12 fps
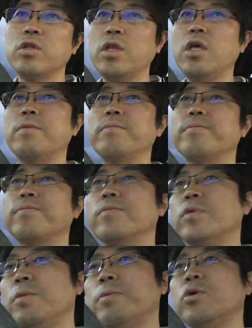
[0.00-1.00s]
ね、
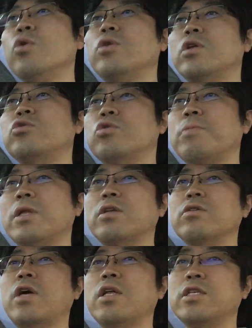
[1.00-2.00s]
やっぱり今日ねちょっと全
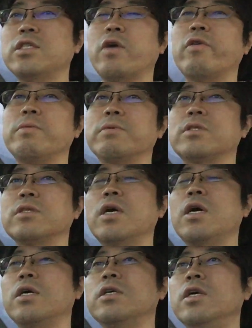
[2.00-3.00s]
く話変わります
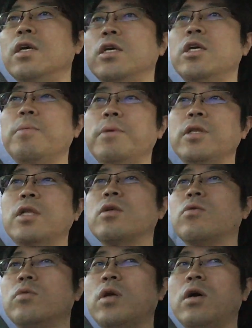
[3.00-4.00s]
が、やっぱりなん
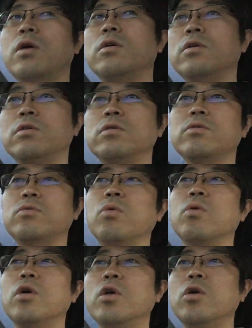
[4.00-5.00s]
だろうな、うーん
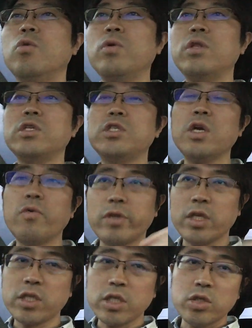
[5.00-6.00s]
と私が
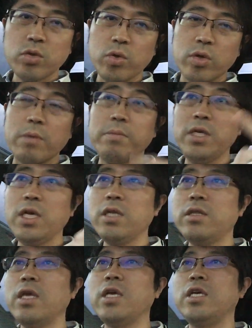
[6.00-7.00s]
私たちのようにね見
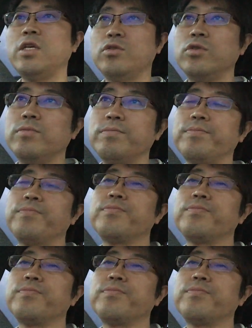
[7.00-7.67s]
えている